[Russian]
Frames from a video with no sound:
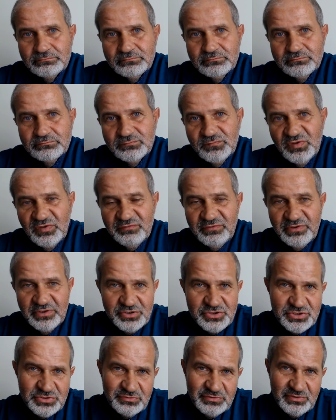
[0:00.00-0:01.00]

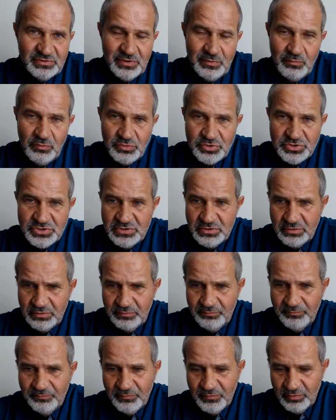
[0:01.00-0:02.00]
товарищу на таможне,
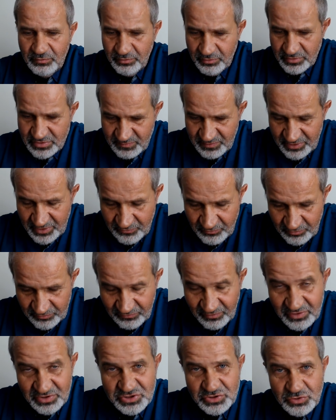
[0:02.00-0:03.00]
говорю, смотри, вот
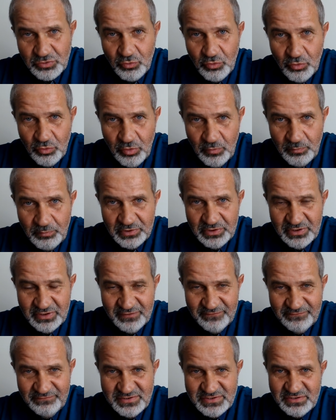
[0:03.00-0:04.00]
видишь, ООО,
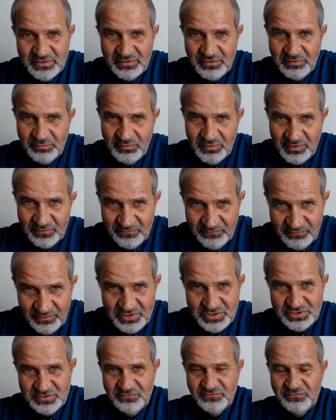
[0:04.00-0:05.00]
полиграфический комбинат,
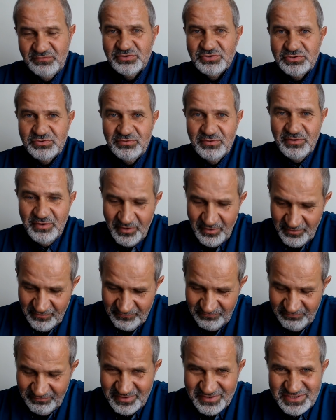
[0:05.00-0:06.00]
видишь, вижу,
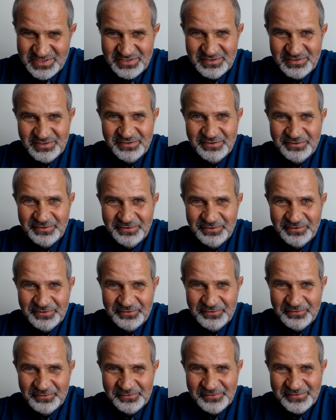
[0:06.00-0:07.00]
видишь,
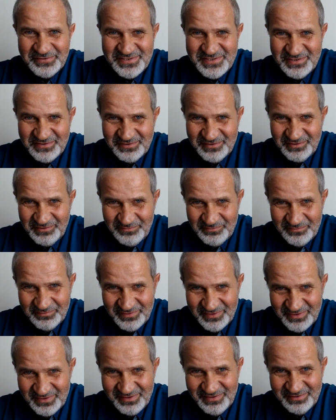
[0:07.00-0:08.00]
э, значит, там,
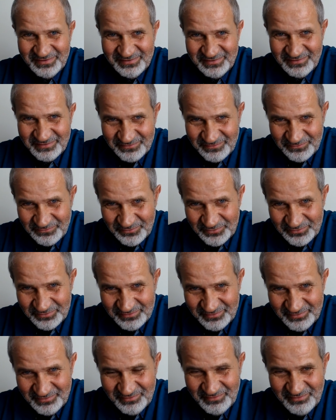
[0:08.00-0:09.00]
директор, вот,
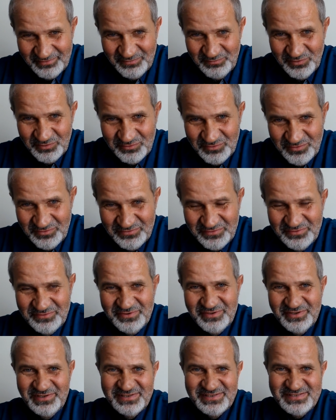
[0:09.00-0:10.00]
Демитков Юрий
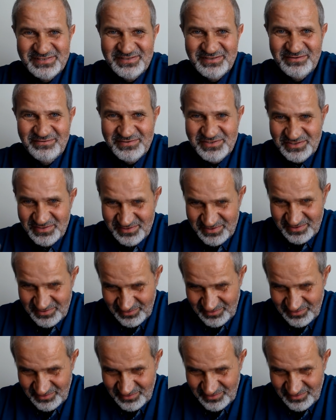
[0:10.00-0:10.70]
Алексеевич, так сказать,